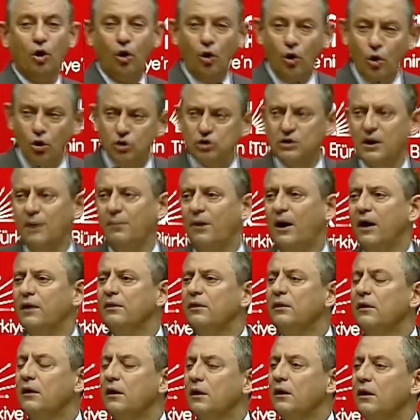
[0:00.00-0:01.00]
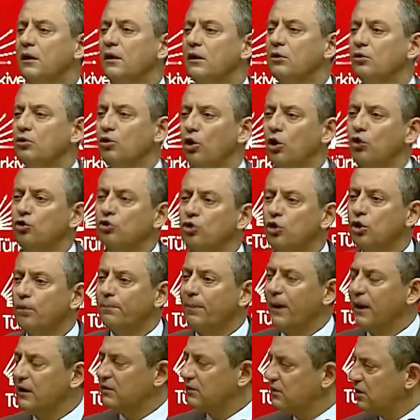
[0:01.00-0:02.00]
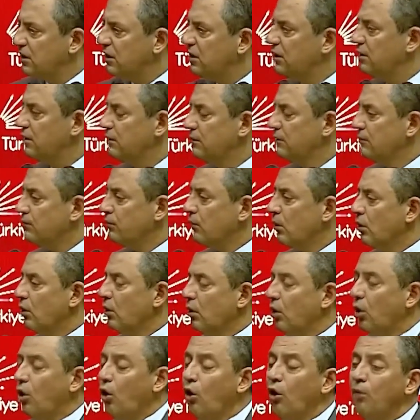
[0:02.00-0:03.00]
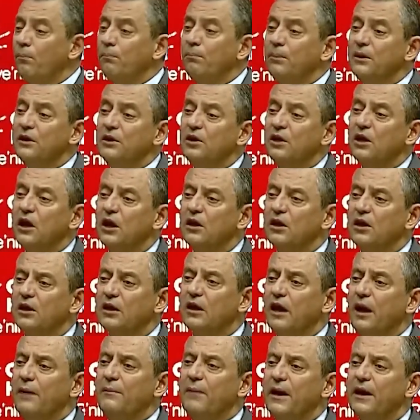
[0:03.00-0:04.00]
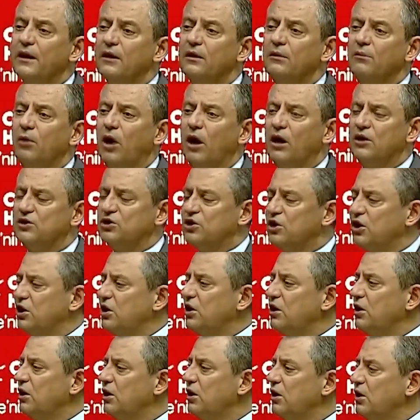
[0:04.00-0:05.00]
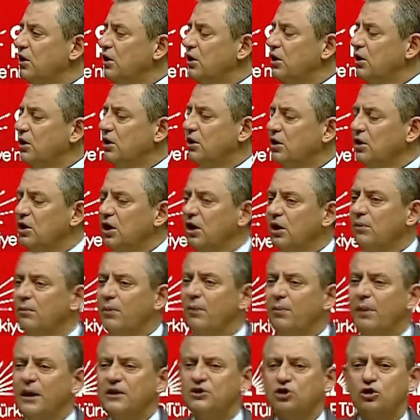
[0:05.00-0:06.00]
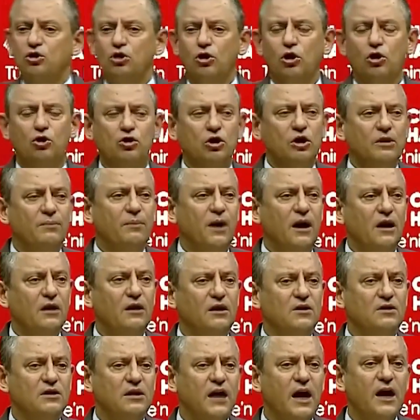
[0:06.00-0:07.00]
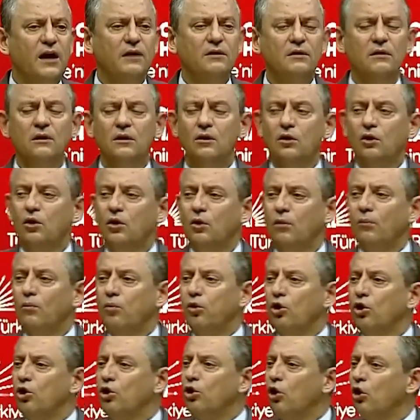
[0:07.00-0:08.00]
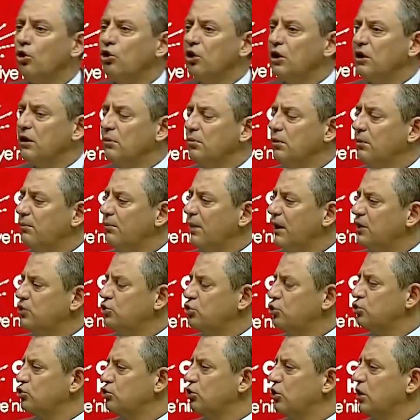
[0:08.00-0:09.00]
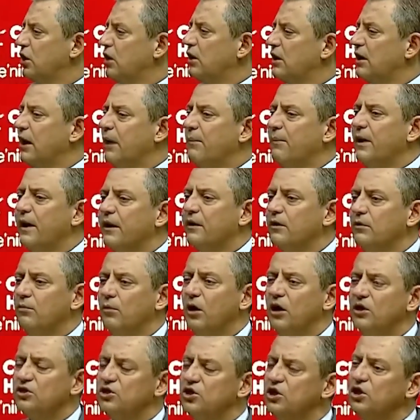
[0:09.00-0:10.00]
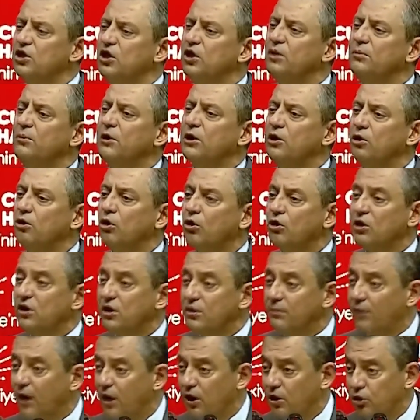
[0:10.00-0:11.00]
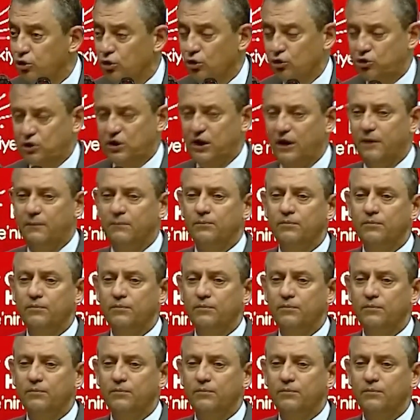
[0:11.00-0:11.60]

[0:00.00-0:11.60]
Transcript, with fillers: O zaman döndük baktık 10 bin liralık emekli maaşı 25 kilo kıyma alırken bugün 12.500 liralık emekli maaşı 20 kilo kıyma alıyorsa